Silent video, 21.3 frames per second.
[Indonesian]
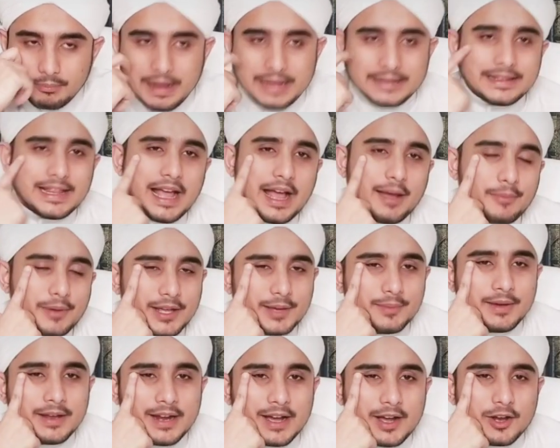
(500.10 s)
mata
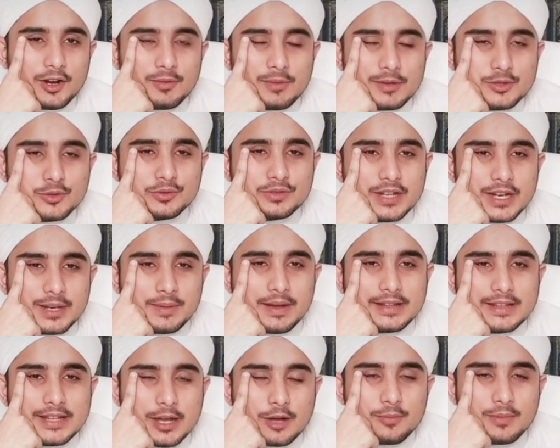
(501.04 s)
bagaimana kalau masuk dari
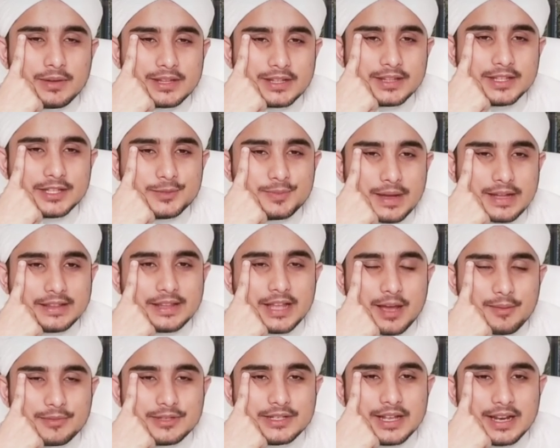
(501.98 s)
mata obat tetes
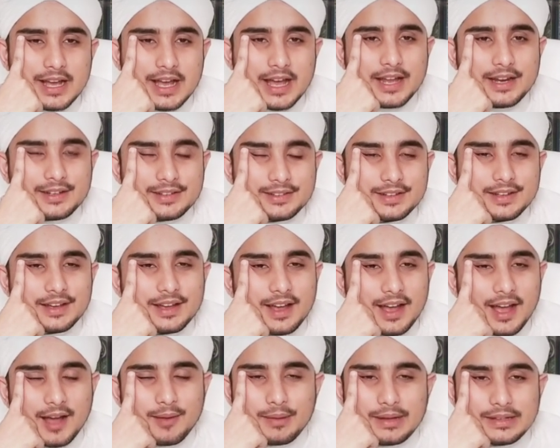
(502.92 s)
mata misalkan
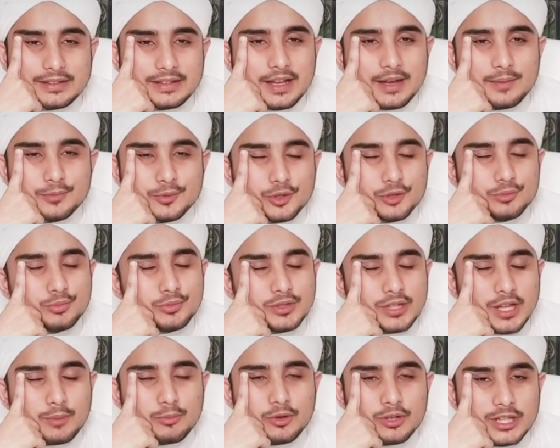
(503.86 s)
mata
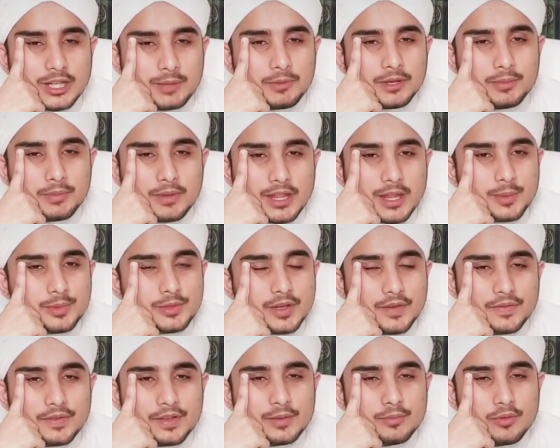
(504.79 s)
menurut mu'tamad madhab
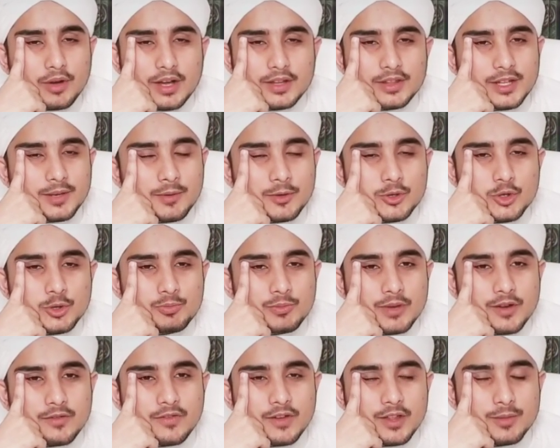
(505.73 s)
syafi'i bukan termasuk
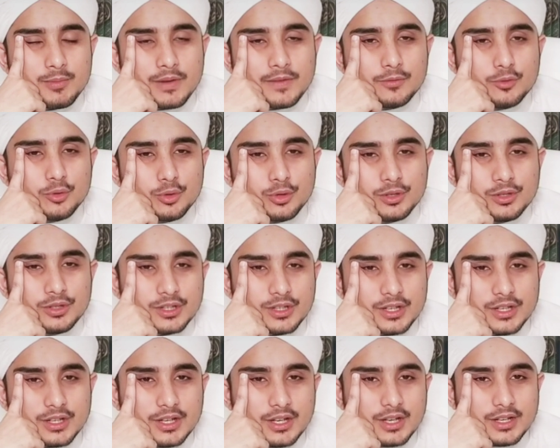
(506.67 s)
manfaat maftu
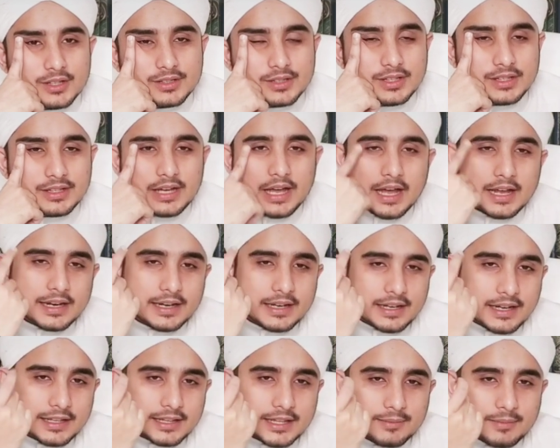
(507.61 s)
sehingga
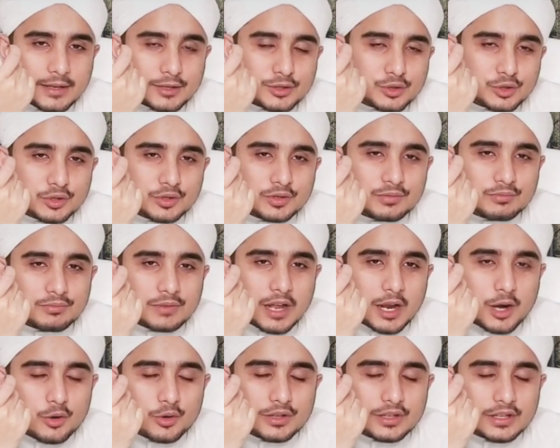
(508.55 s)
andai kata masuk
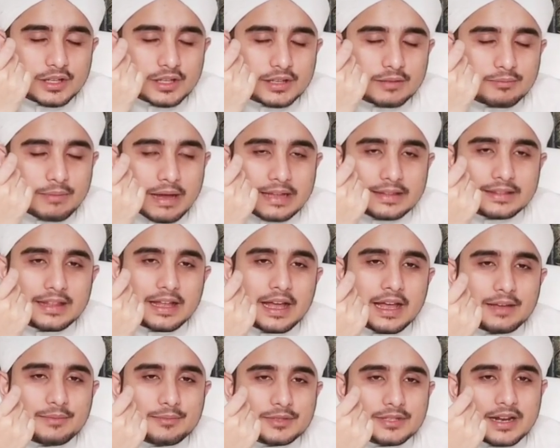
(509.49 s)
melalui
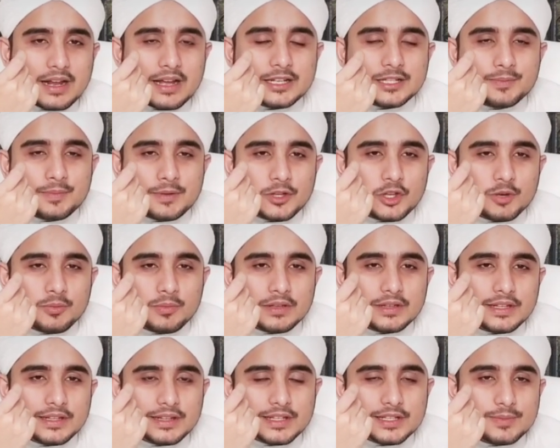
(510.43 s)
mata misalkan seperti
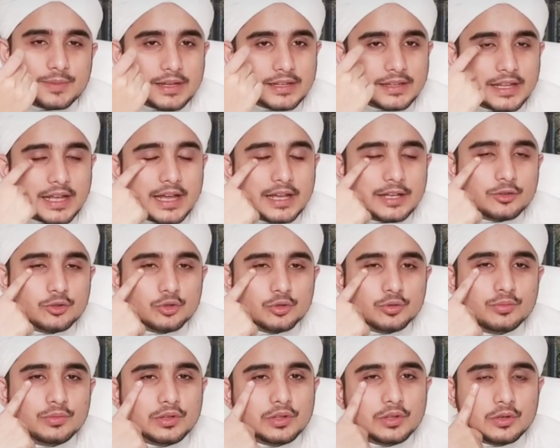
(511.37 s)
obat tetes mata
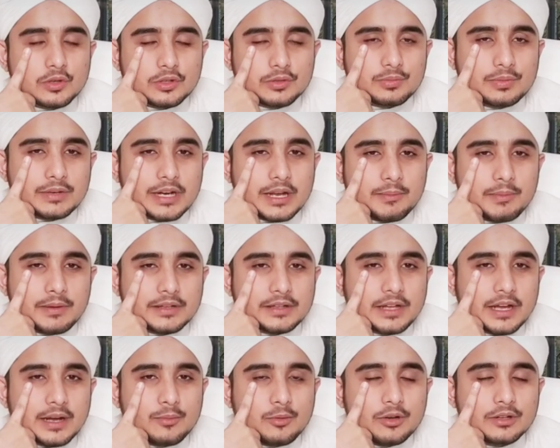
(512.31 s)
itu menurut
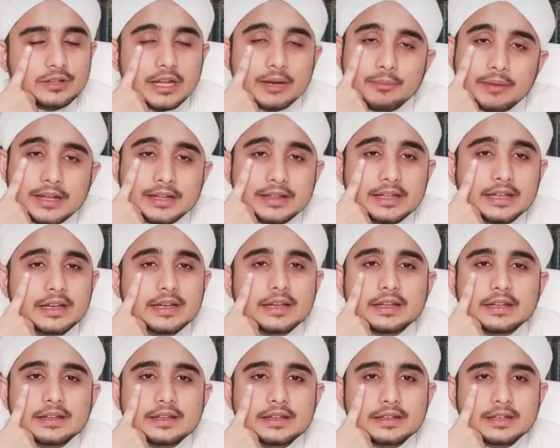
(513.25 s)
pendapat yang tamat
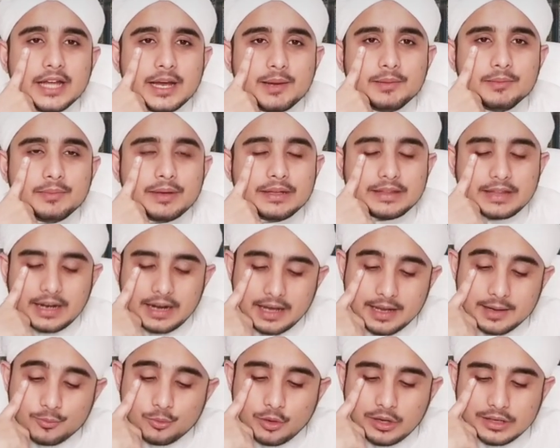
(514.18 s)
tidak
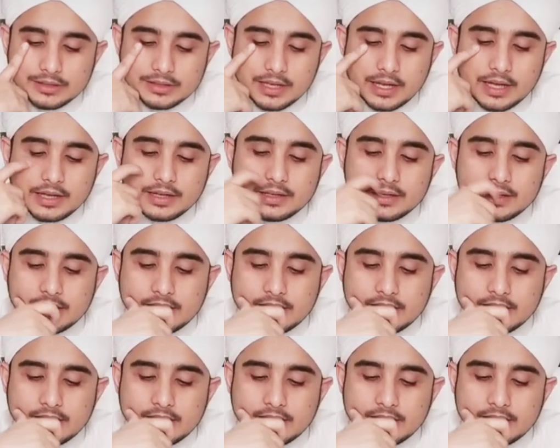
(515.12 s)
membatalkan puasa